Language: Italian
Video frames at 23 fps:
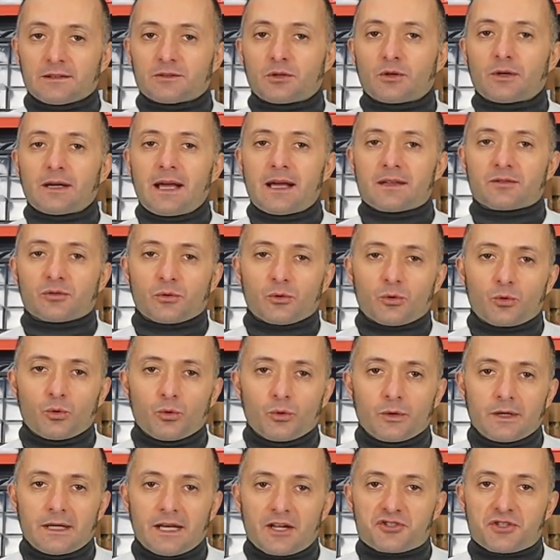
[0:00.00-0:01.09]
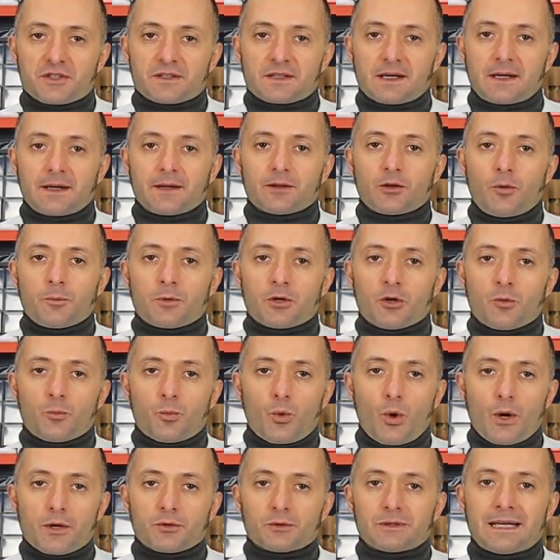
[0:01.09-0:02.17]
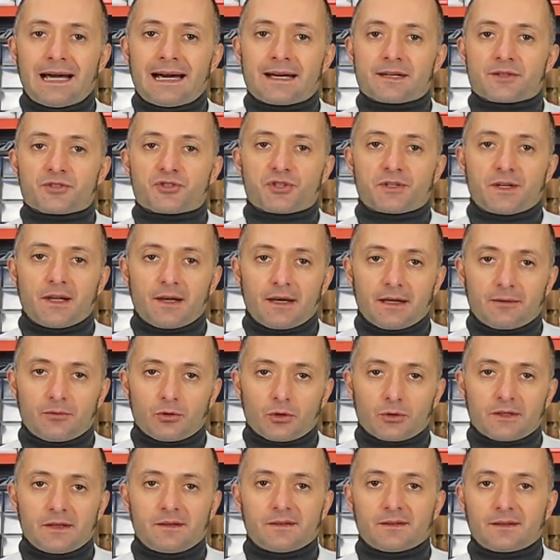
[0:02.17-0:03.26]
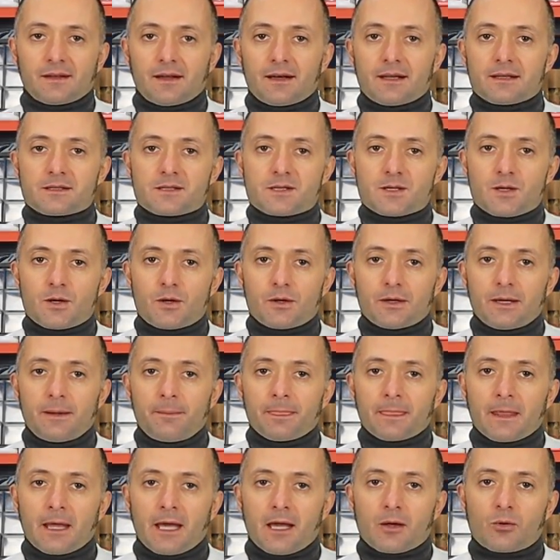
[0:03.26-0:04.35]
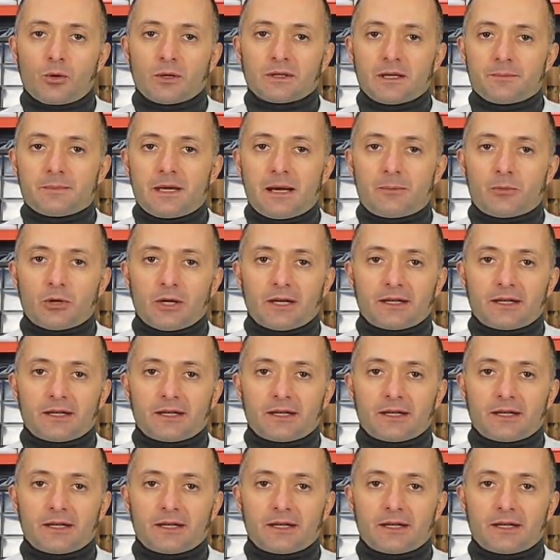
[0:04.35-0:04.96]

altro caso in cui la centrale domino può aiutarci nel lavoro di installazione è quando abbiamo